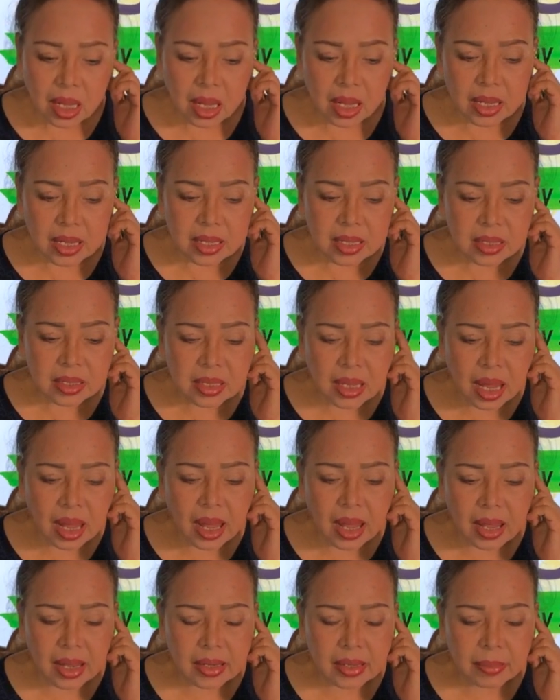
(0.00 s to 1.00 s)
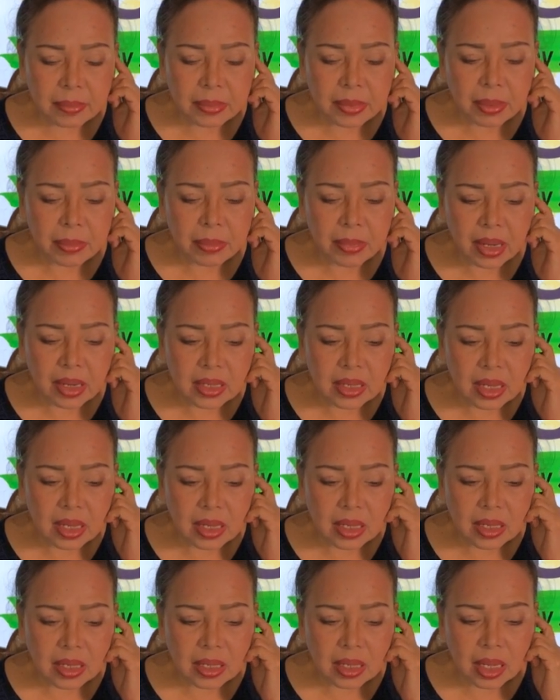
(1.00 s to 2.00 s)
ay nakakaramdam ka
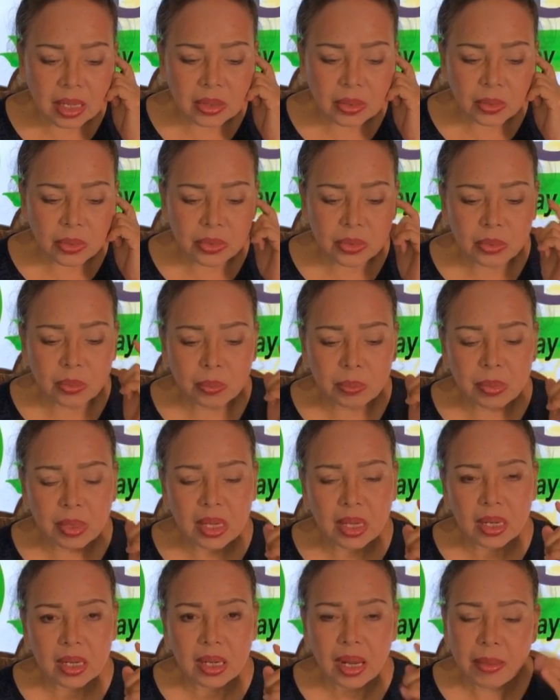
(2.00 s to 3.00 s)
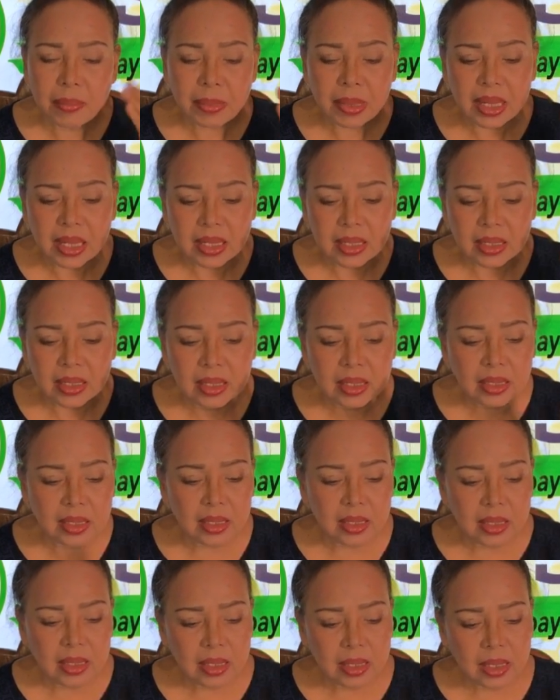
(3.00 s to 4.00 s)
ng ano, yung bang lamig,
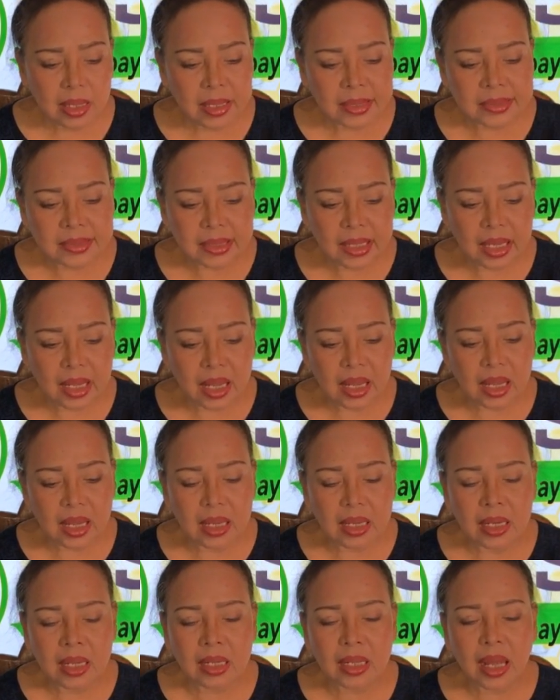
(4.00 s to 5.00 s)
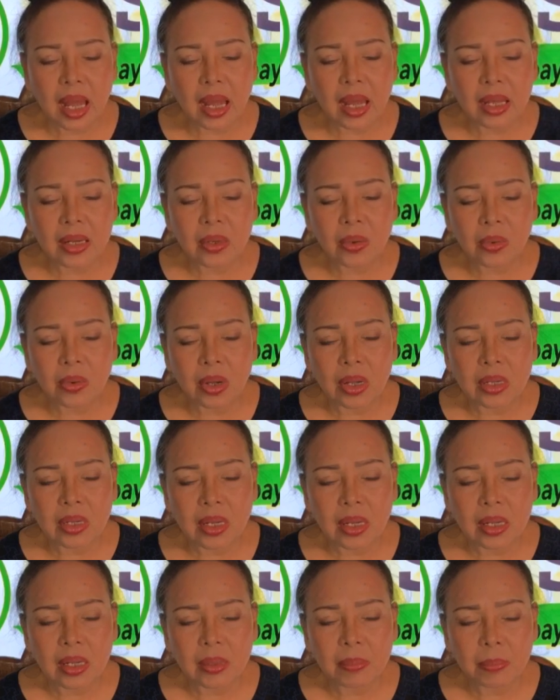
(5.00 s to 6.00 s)
at saka nagkakaroon ka
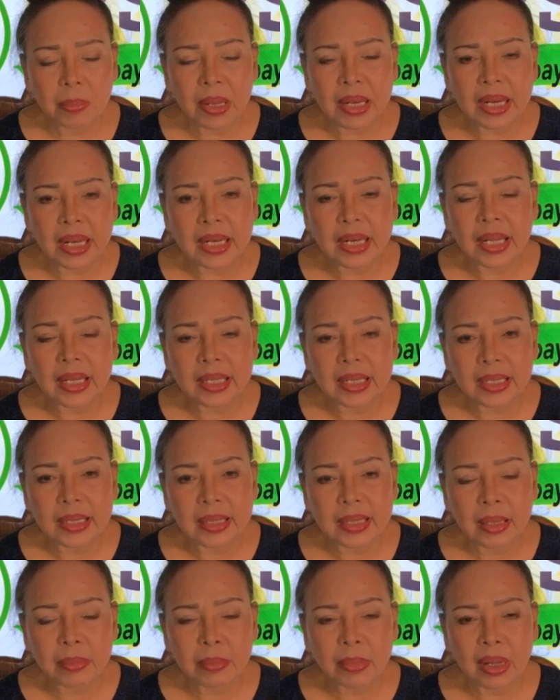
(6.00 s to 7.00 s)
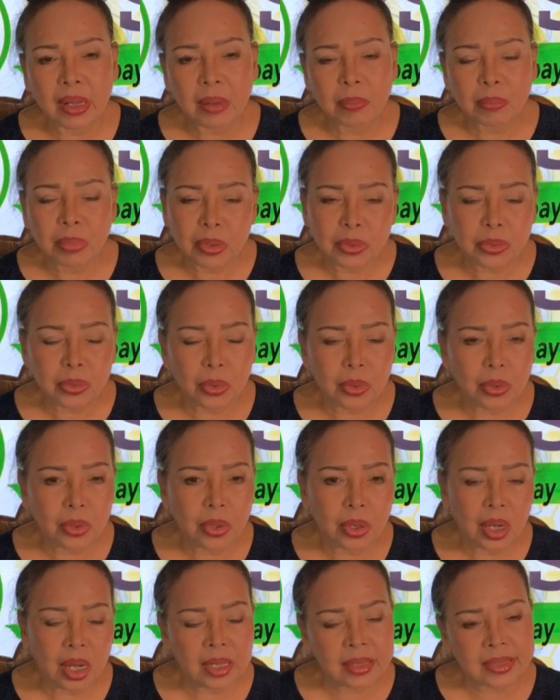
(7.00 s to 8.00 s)
ng pananakit ng mga
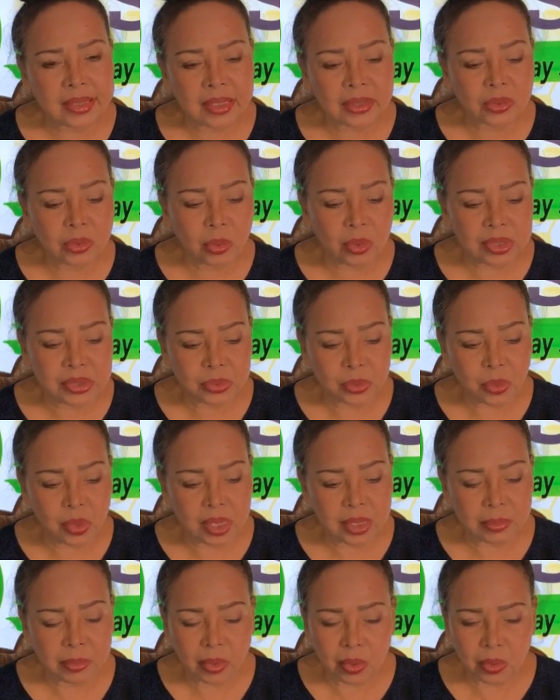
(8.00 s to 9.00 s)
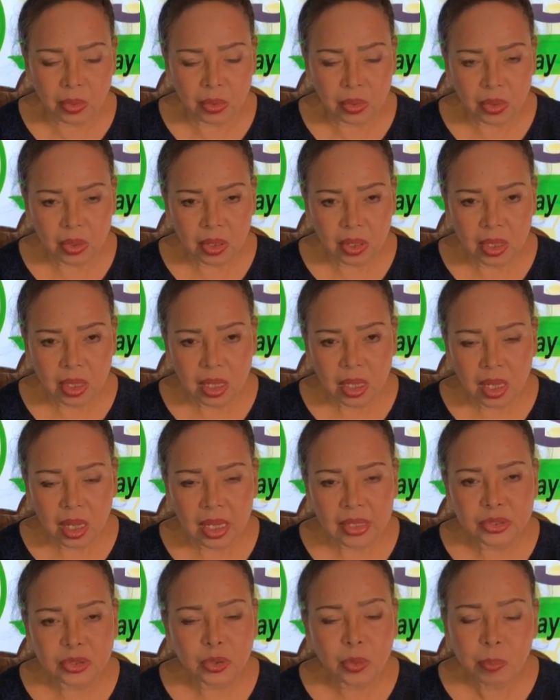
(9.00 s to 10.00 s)
buto at kasukasuan mo.
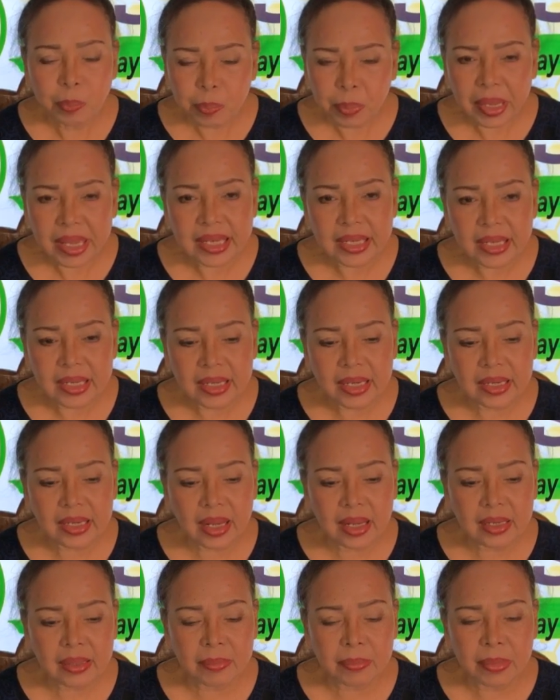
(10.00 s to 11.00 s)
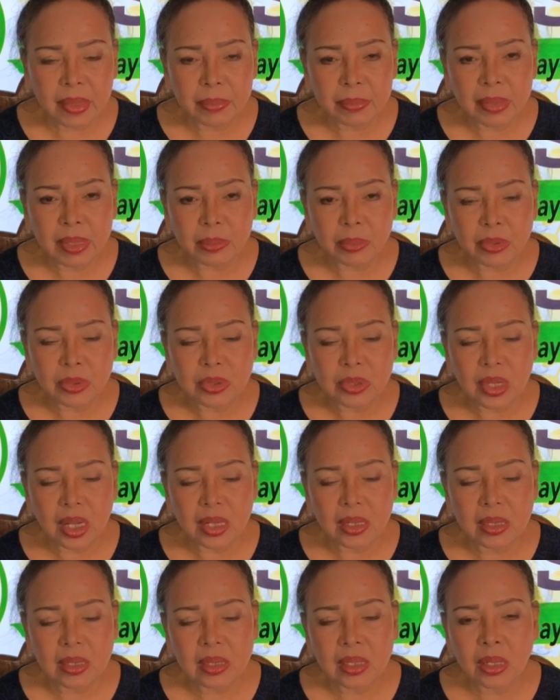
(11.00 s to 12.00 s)
At yung pain na nararamdaman mo
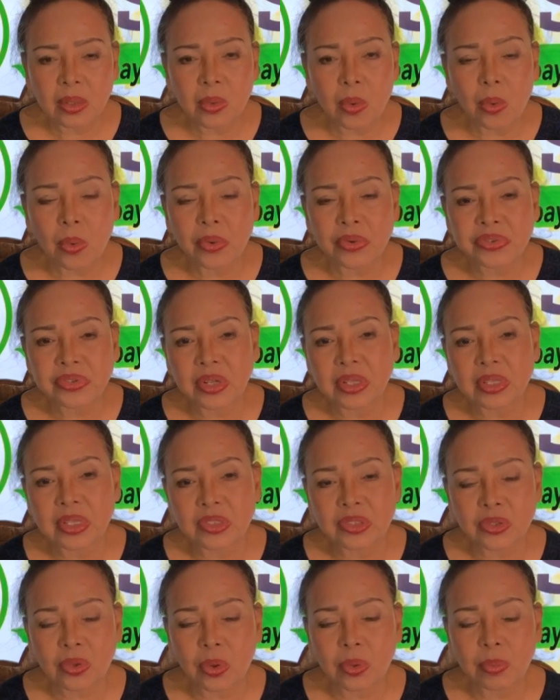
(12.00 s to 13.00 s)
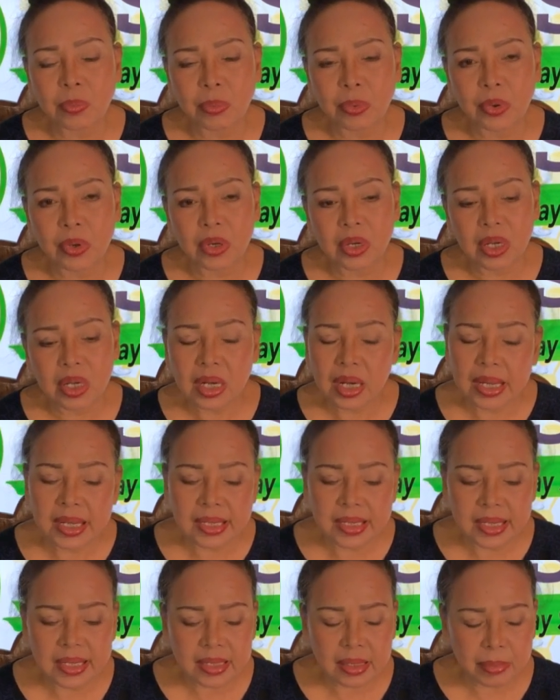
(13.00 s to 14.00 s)
dyan, nagkukos ng discomfort na
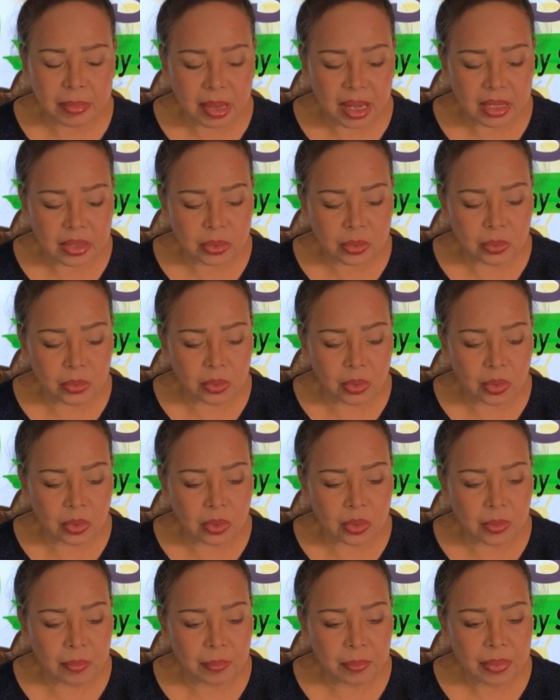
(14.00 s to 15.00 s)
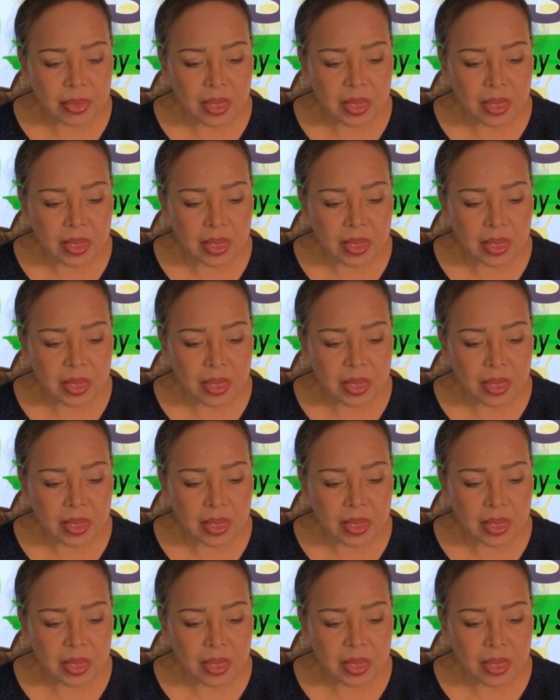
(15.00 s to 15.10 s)
hindi ka makatulog.